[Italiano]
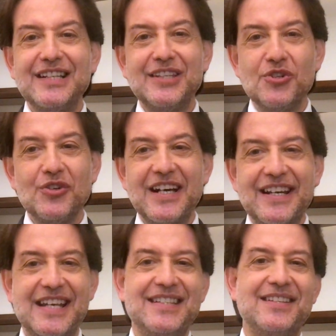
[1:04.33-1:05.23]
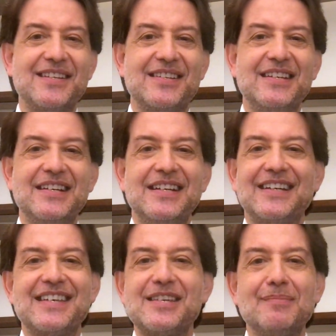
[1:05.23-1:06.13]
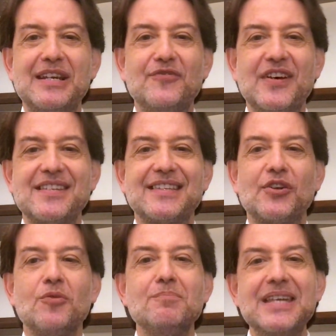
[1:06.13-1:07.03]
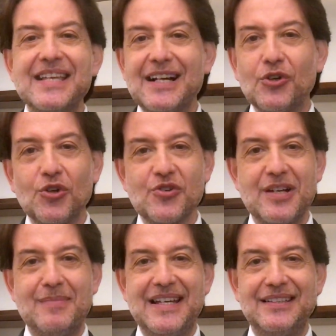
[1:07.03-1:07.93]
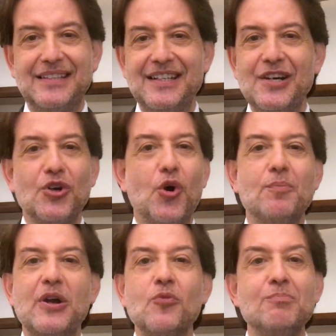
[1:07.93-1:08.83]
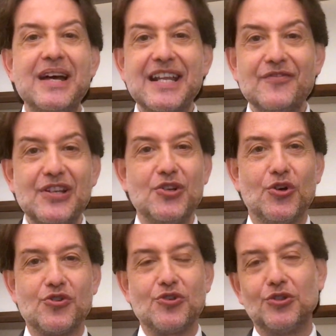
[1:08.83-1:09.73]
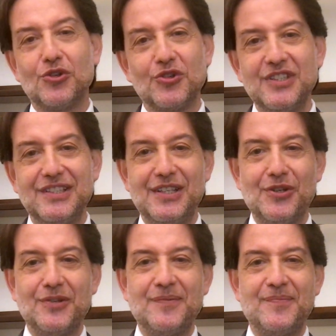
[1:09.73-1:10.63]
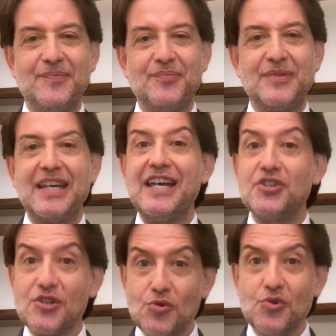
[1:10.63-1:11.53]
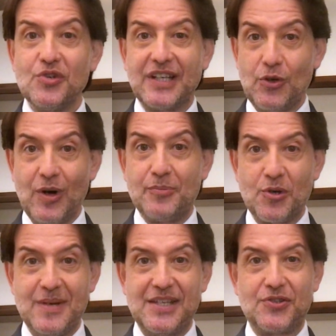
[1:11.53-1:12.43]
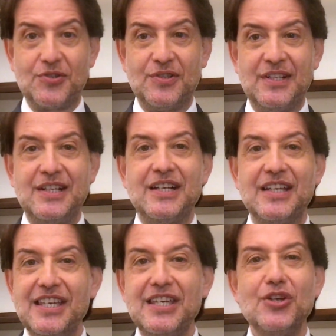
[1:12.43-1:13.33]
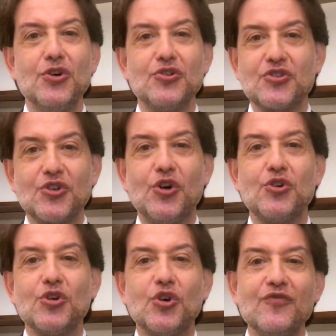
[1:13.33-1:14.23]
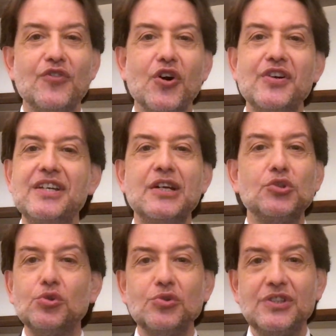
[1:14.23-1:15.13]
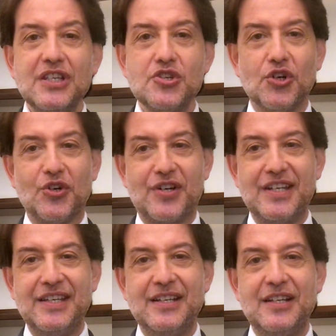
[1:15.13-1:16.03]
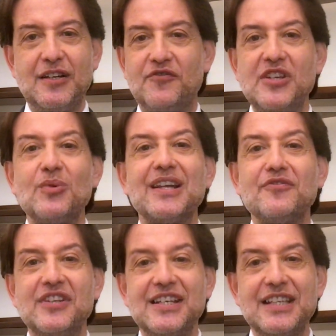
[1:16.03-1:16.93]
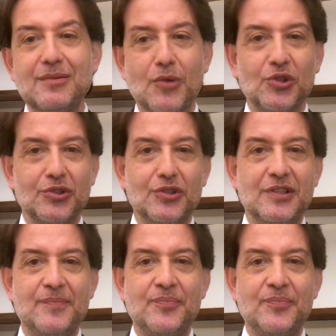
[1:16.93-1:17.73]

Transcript: di non arrendersi che si manifestano miracolosamente come un meraviglioso dono di Dio. È Gesù che lo ha promesso. Io sono con voi tutti i giorni, fino alla fine del mondo.